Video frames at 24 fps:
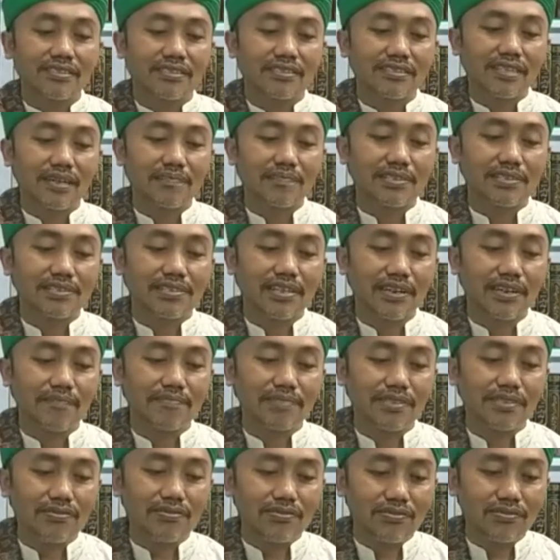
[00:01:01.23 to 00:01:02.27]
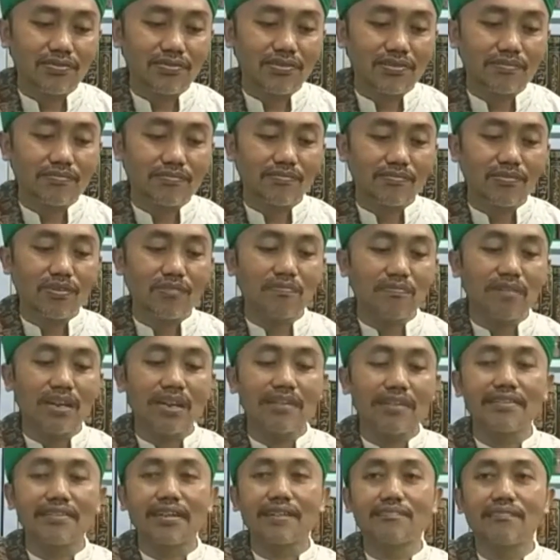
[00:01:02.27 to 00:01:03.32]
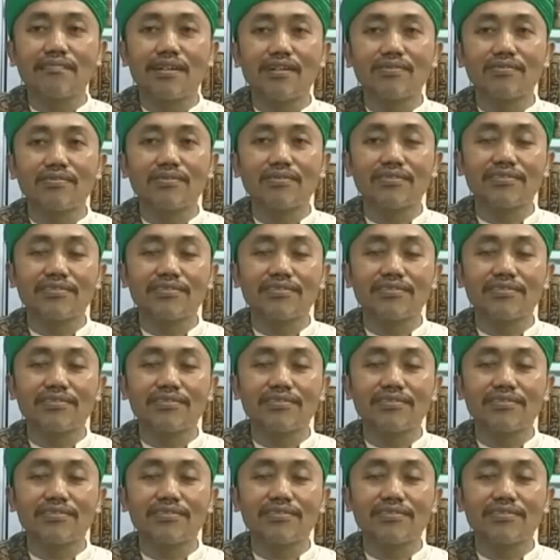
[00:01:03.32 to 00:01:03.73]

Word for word: Tapi saya bingung, mau belajar malu, lo